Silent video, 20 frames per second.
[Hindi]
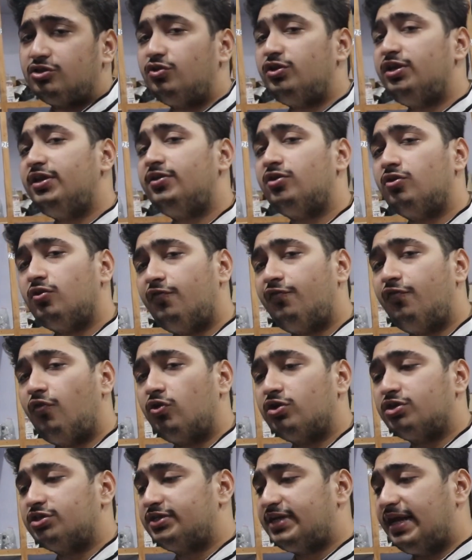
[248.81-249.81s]

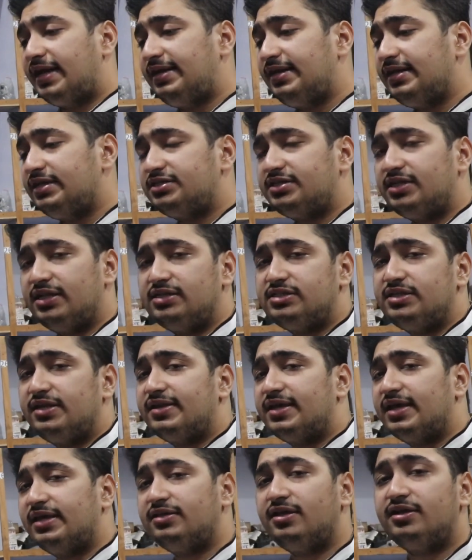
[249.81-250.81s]
304 स्टेनलेस स्टील
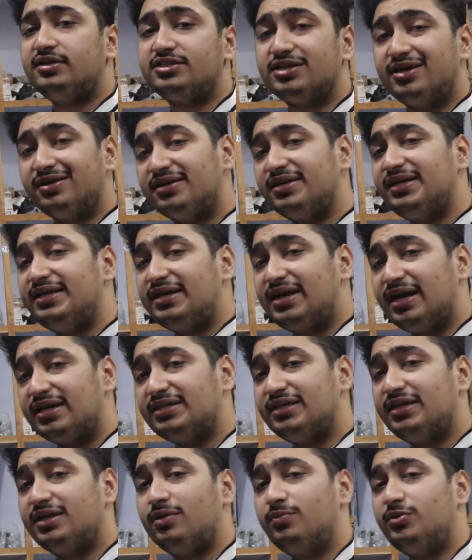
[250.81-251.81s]
जिसके अंदर जंग नहीं
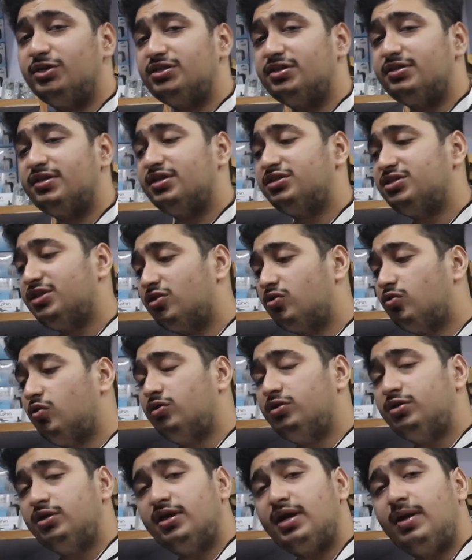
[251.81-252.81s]
खाती है कभी चीज़ें जिसको
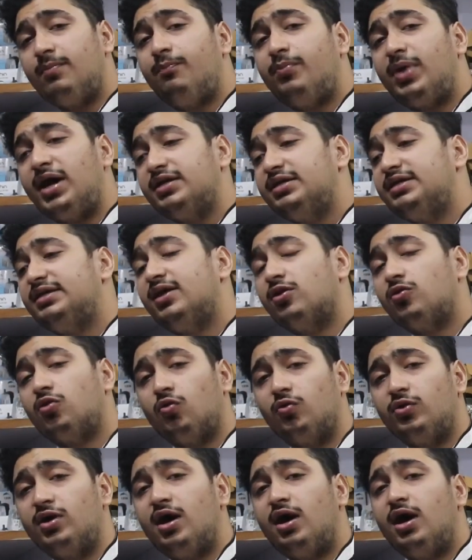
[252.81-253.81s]
अंदर आप पानी या
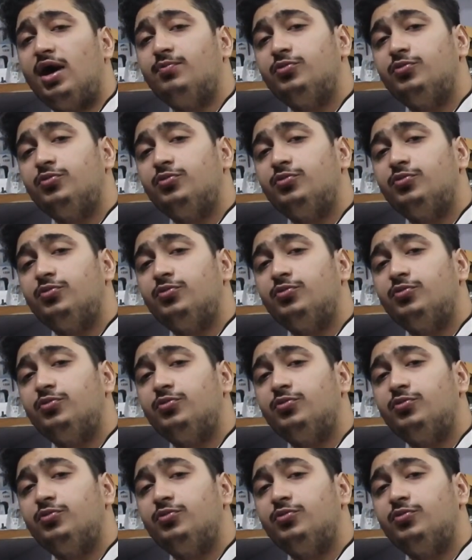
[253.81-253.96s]
सोडा